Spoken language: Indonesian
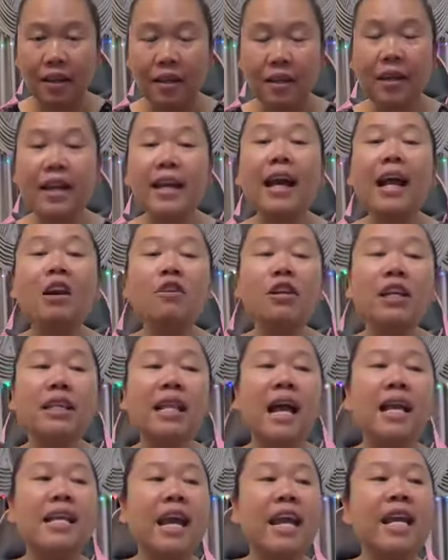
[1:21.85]
Jadi kalau
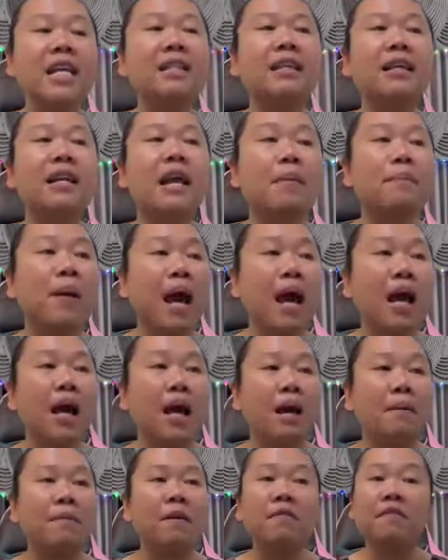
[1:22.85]
ditanyain kenapa
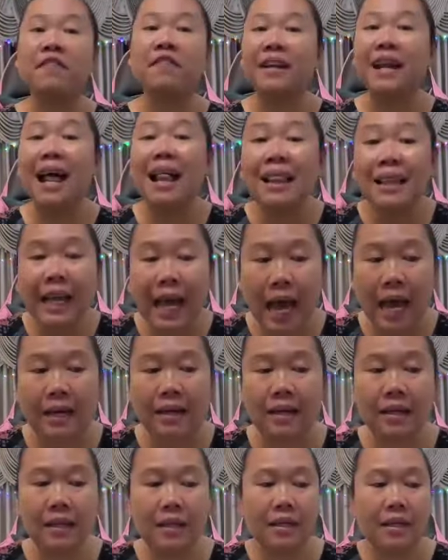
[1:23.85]
eh, memviralkan,
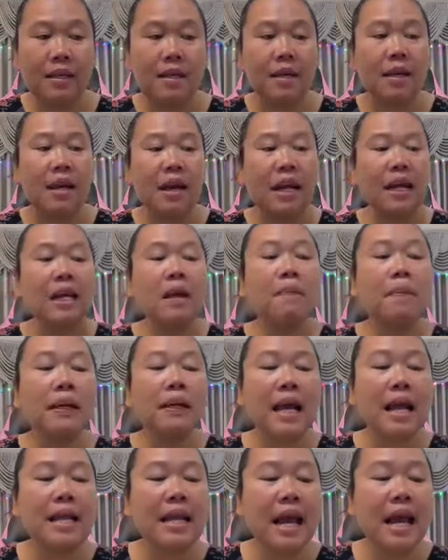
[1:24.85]
ini
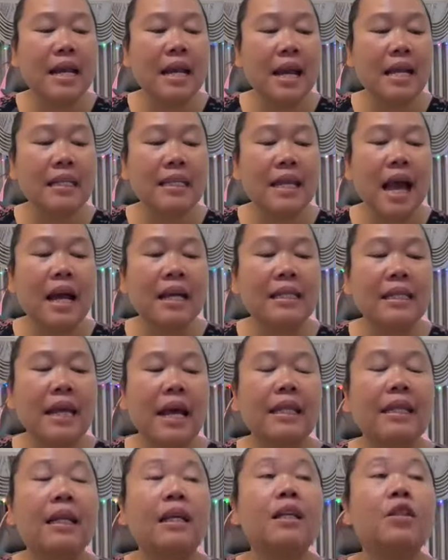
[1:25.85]
pertanyaan yang sangat
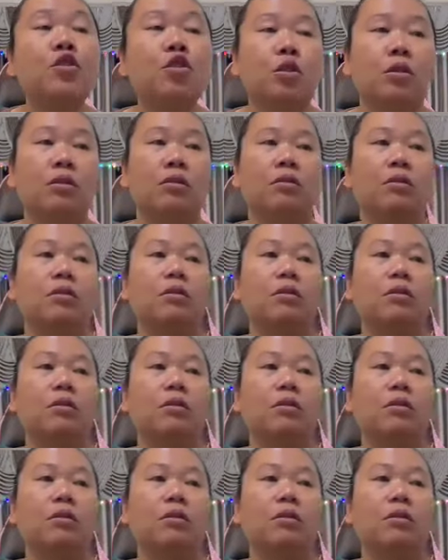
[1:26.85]
saya terkejut.